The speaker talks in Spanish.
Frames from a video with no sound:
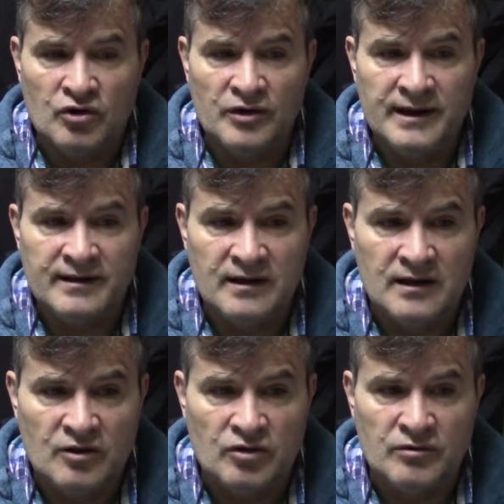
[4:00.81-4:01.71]
este
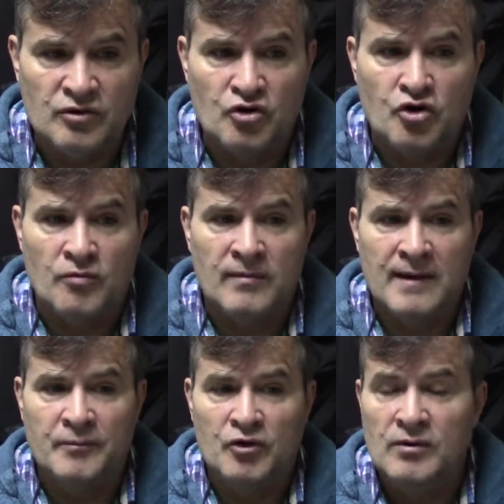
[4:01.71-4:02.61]
con,
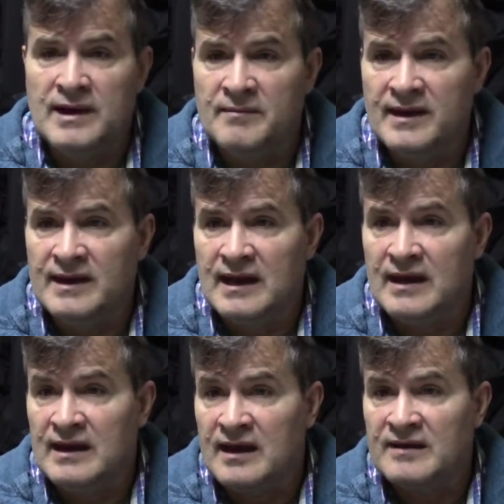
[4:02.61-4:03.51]
más problemas y
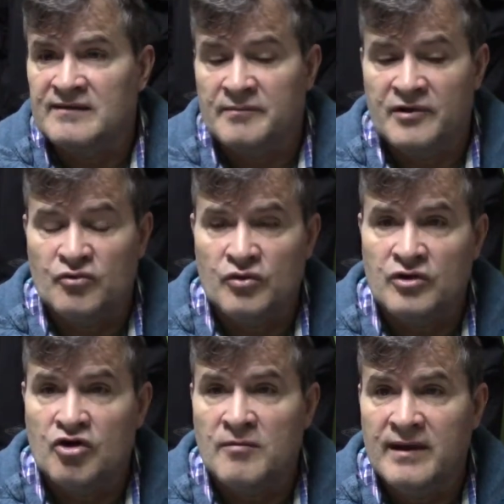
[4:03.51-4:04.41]
la, que se
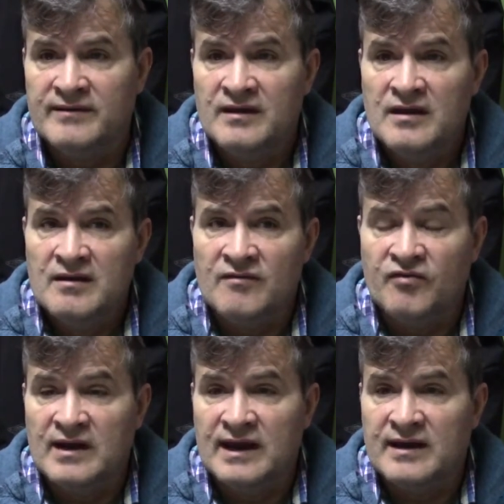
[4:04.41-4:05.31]
perjudicó más
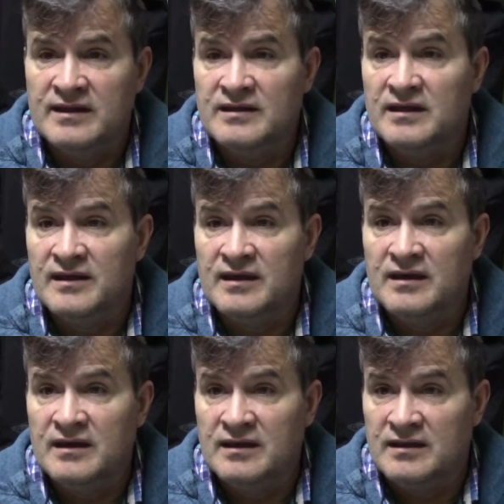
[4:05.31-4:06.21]
fue la gente
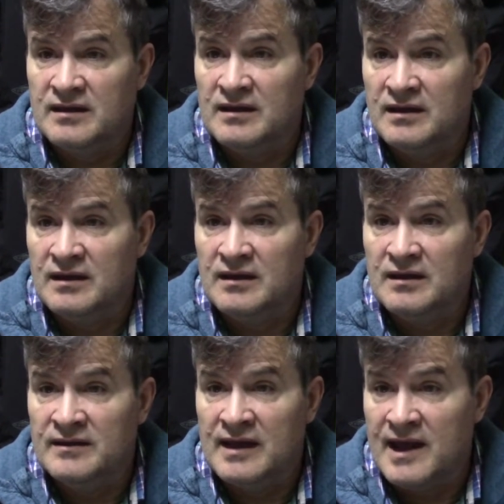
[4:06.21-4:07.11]
de este
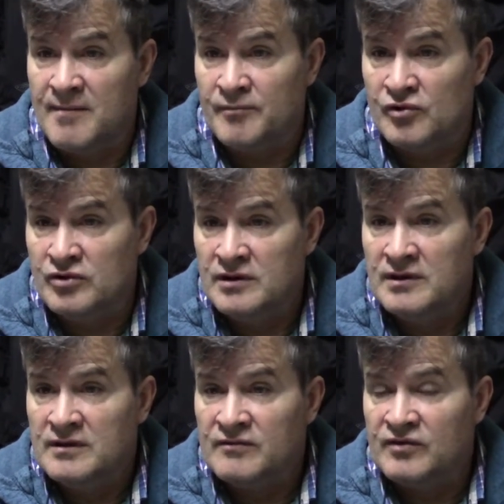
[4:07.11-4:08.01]
del campo
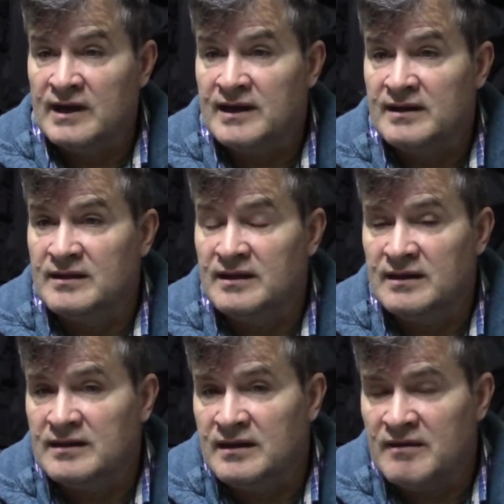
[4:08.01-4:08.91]
fue la gente que
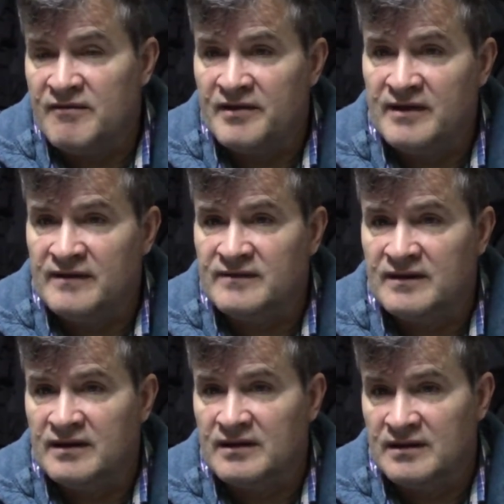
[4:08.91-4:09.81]
tiene
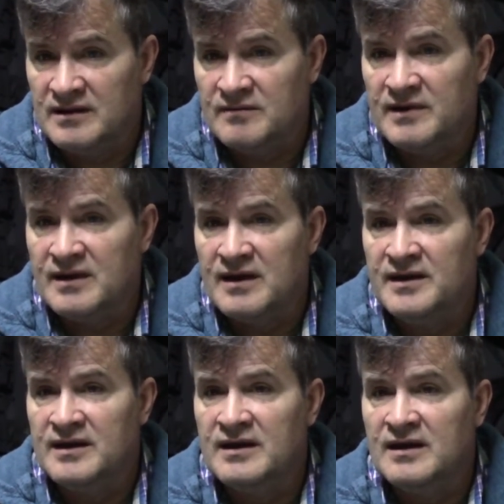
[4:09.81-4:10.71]
freezer que tiene
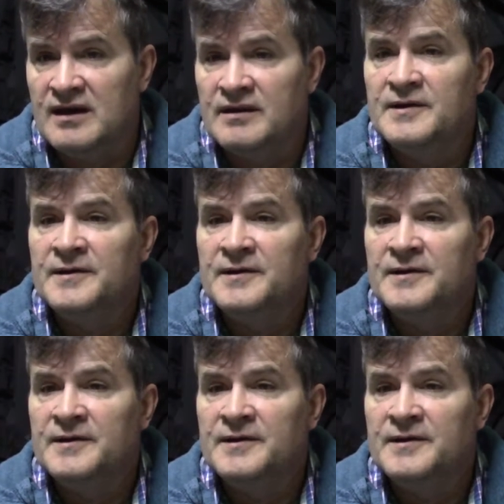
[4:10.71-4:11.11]
mercadería